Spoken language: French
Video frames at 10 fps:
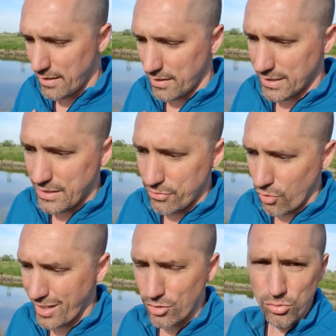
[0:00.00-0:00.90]
qui vont
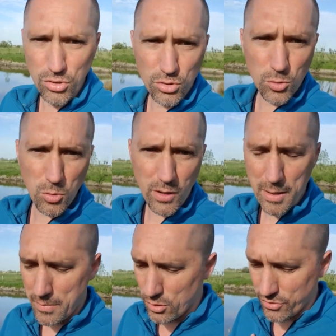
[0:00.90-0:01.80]
résoudre ton
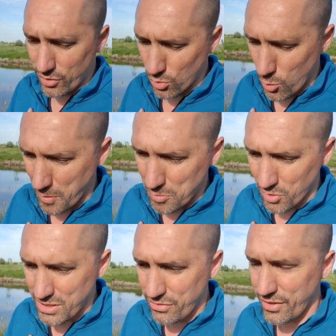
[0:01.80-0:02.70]
problème, mais de façon complètement
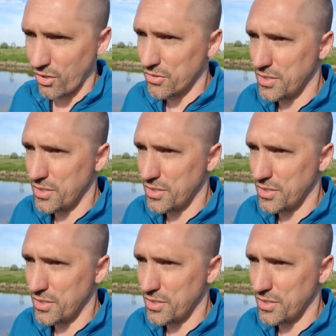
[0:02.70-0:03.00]
différente.